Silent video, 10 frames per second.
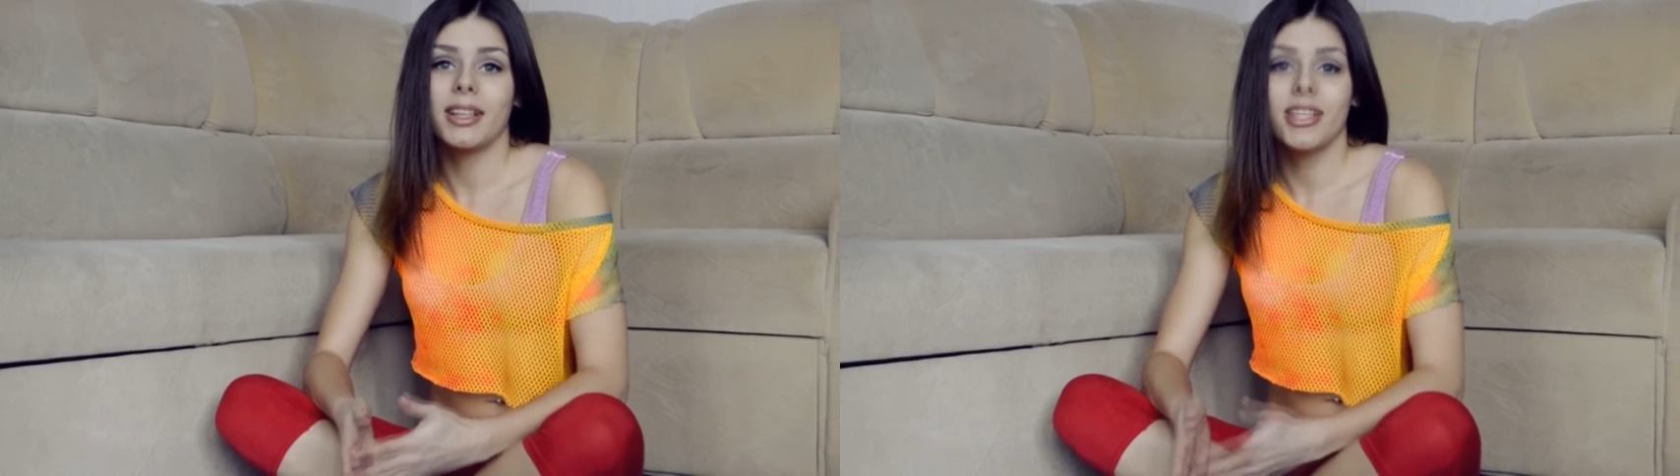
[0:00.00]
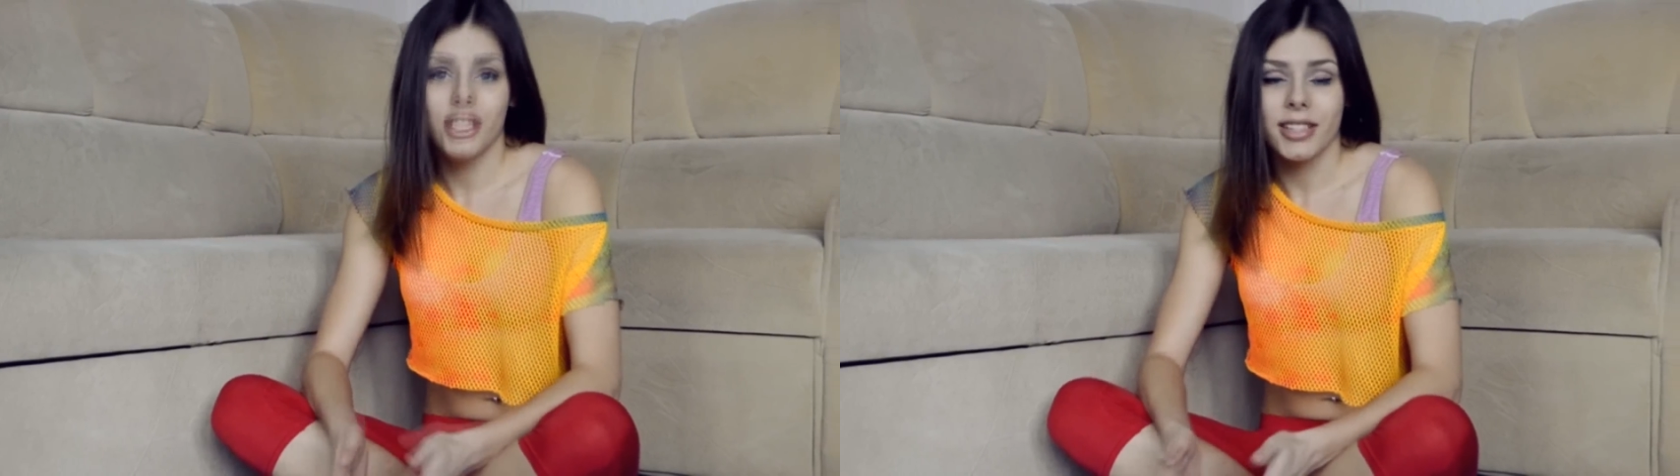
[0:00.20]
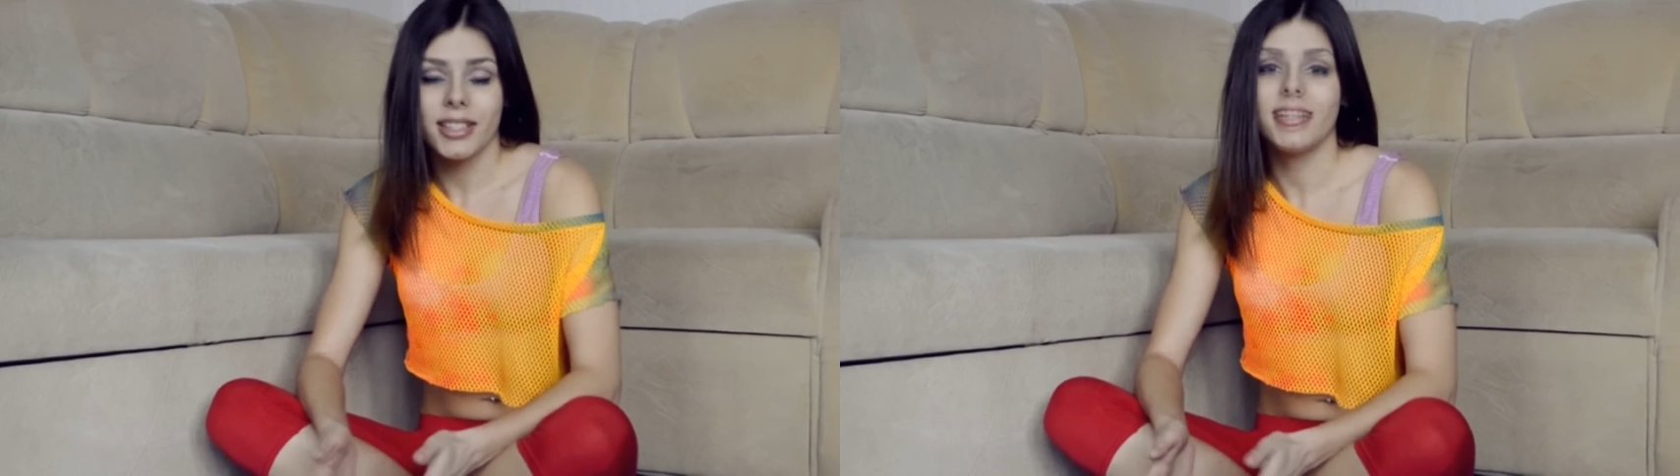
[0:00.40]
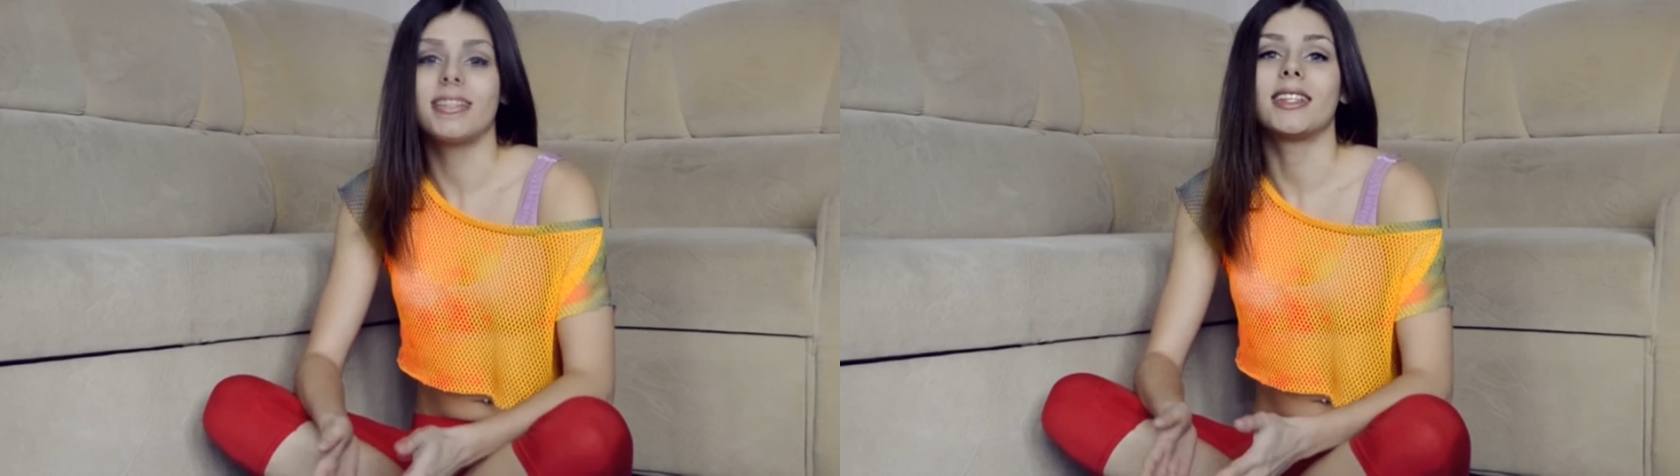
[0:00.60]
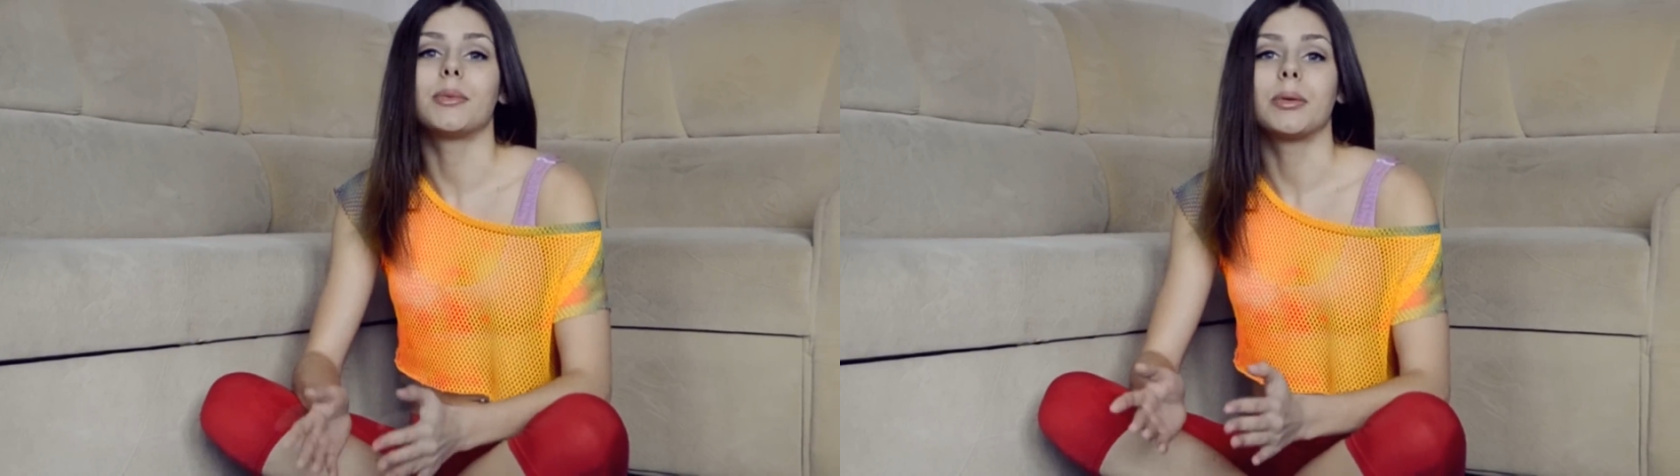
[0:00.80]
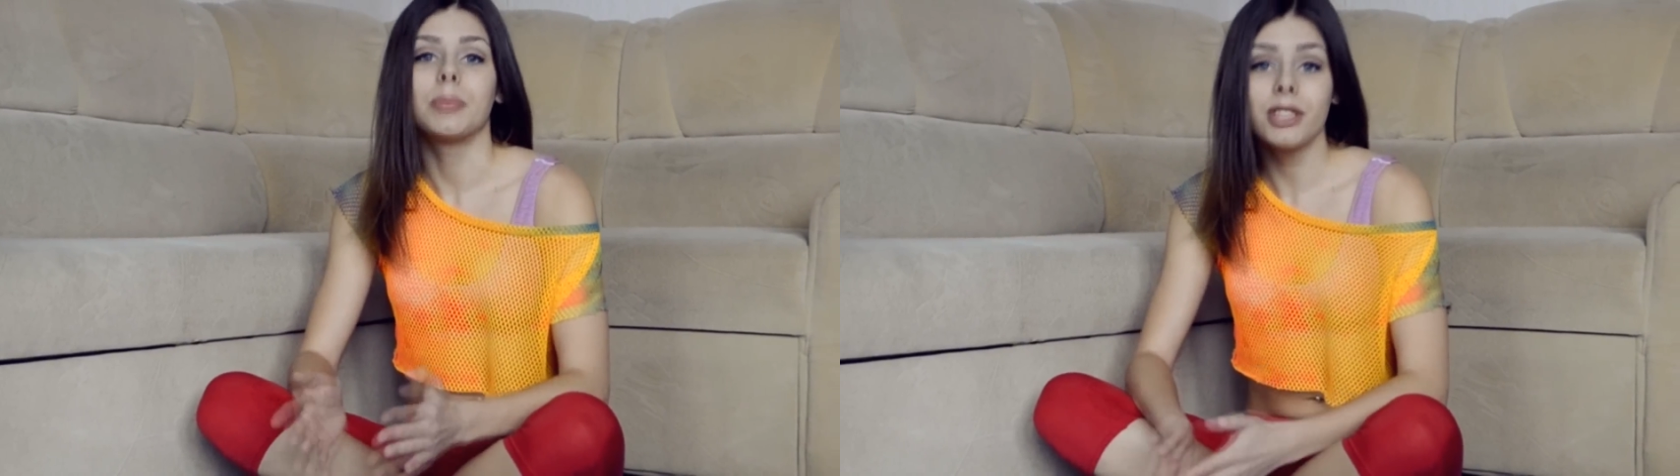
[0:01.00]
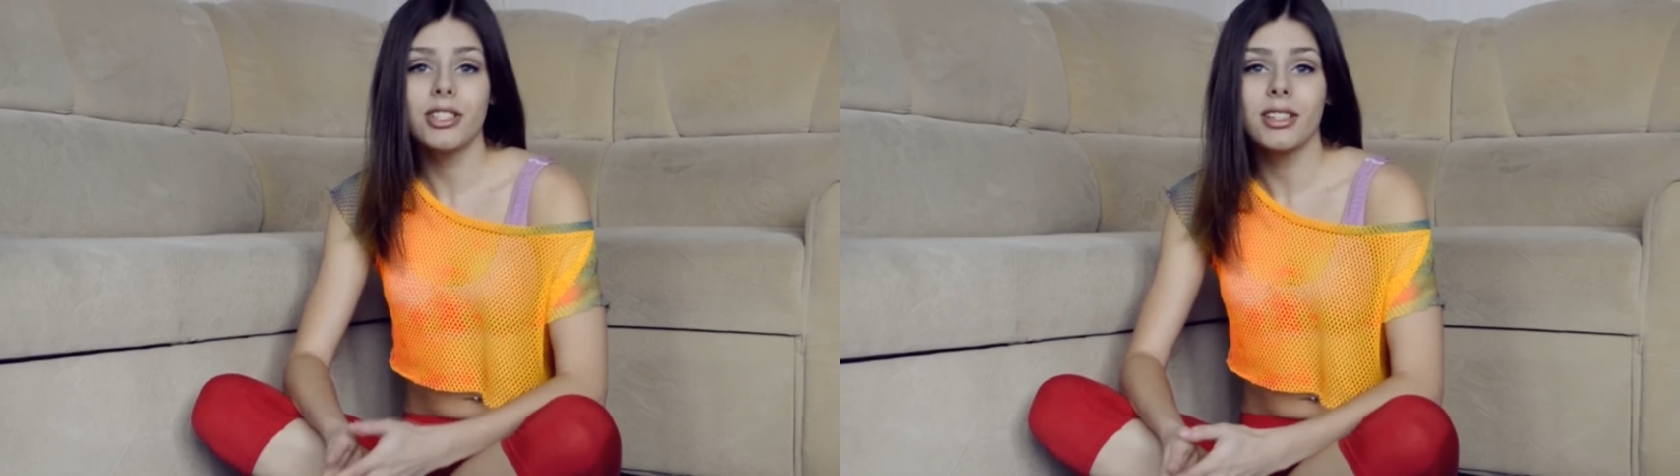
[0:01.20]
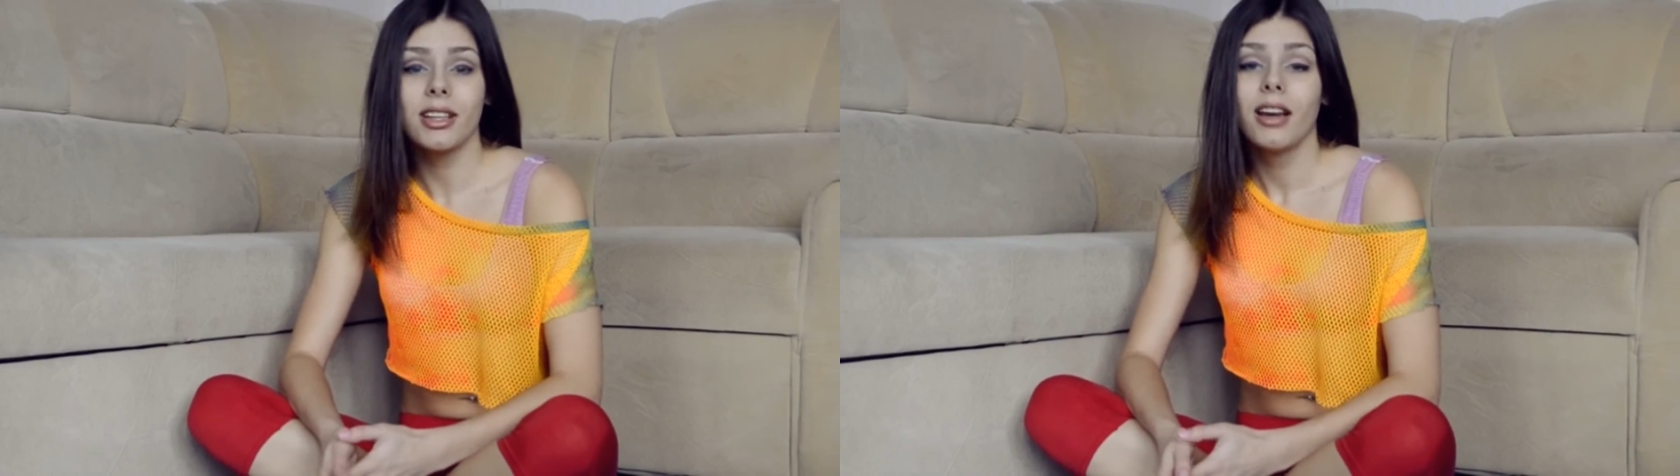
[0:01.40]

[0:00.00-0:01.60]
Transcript: накачать эти самые мышцы,